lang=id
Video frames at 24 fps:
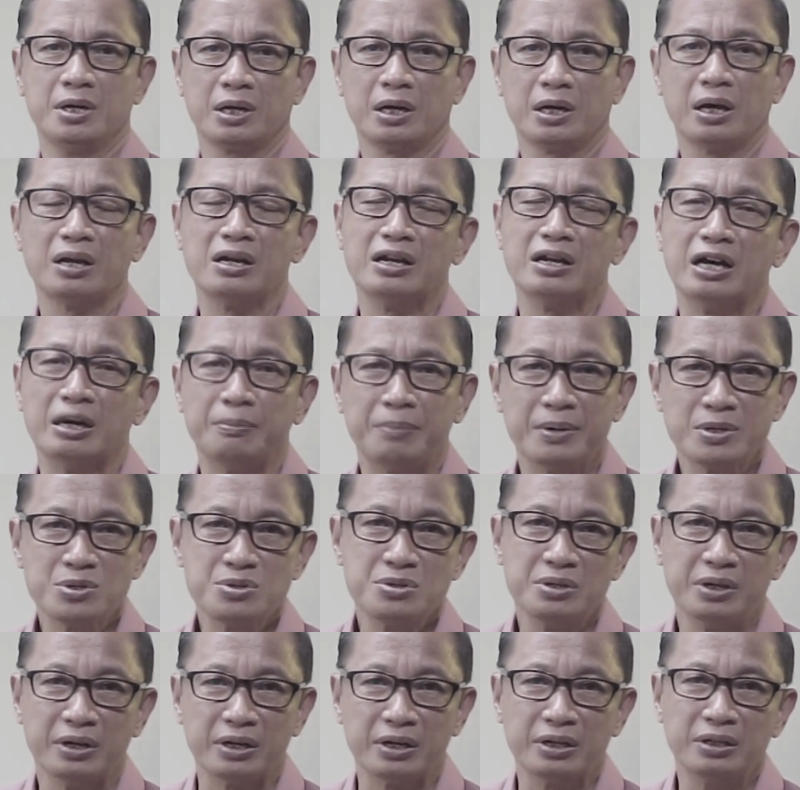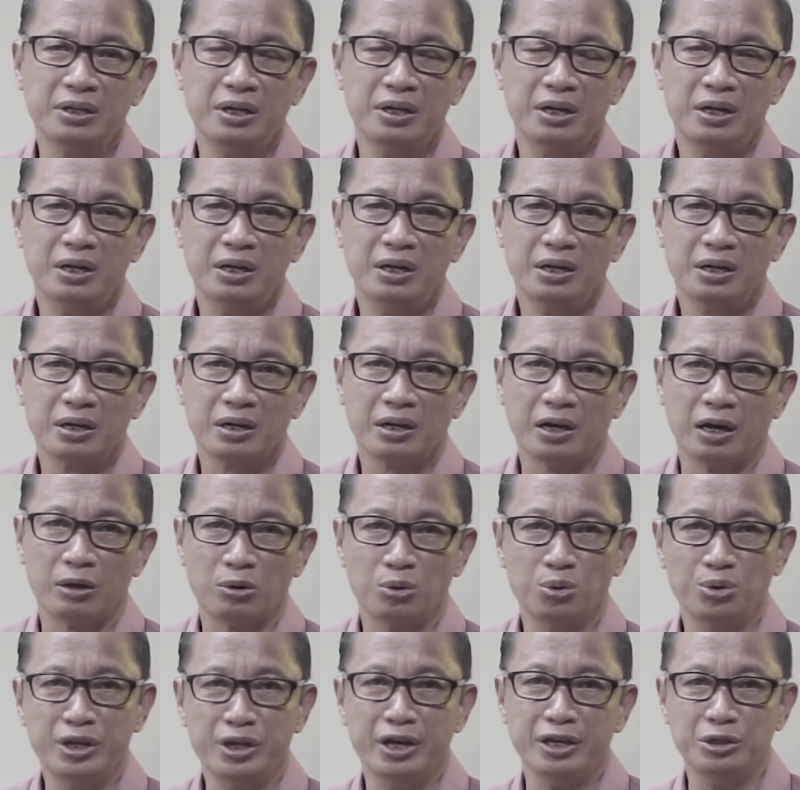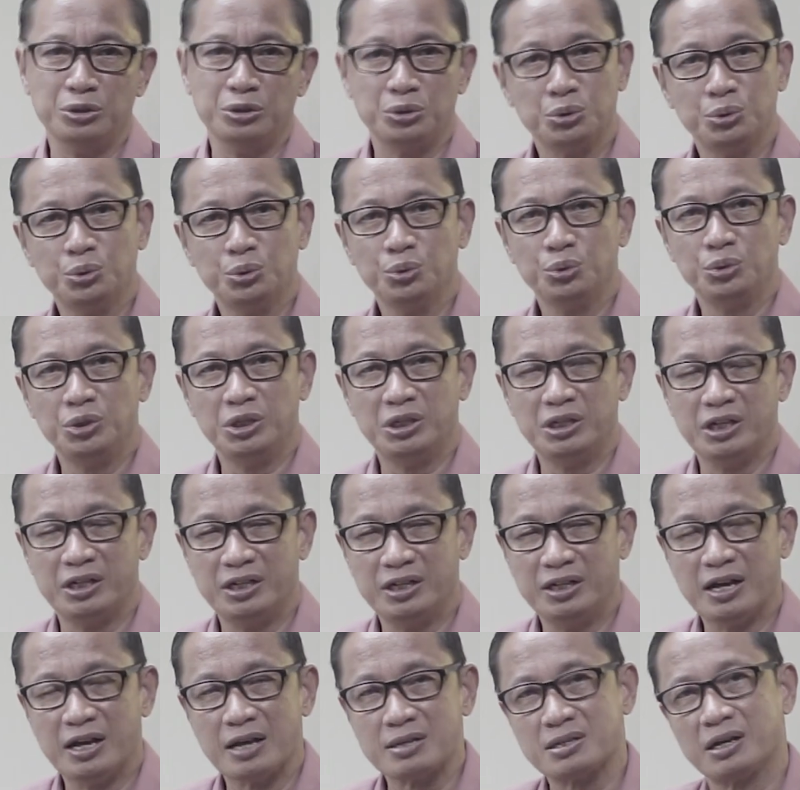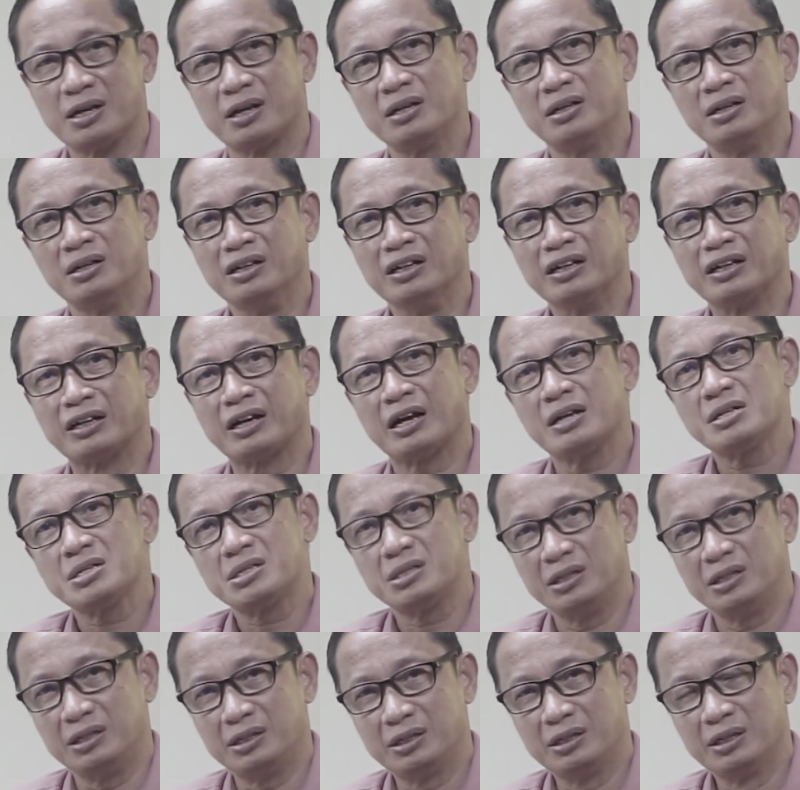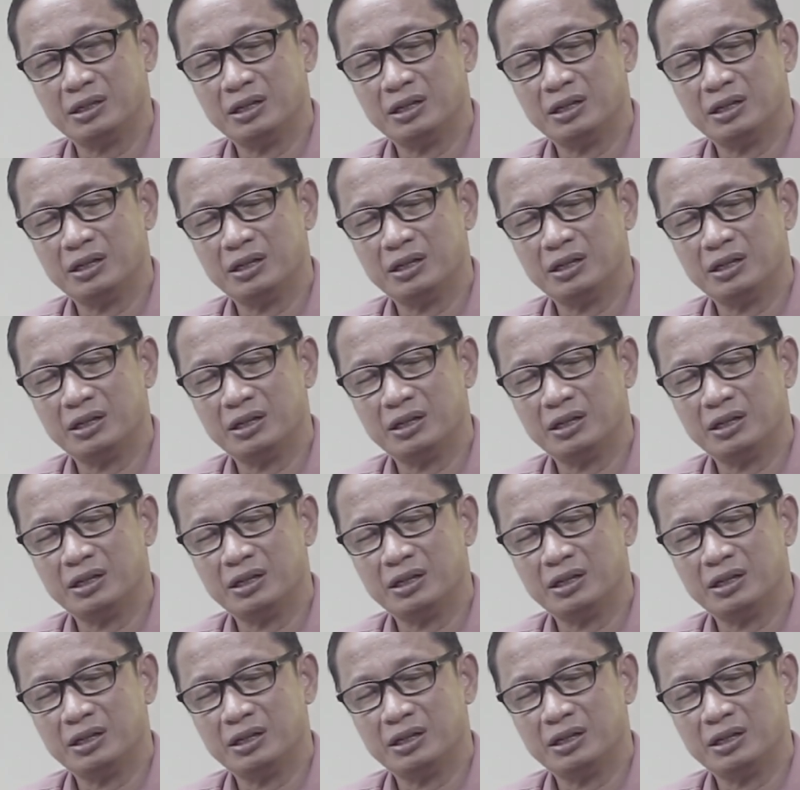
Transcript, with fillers: Karena apa saudara? Karunia itu tidak didasari dengan kasih,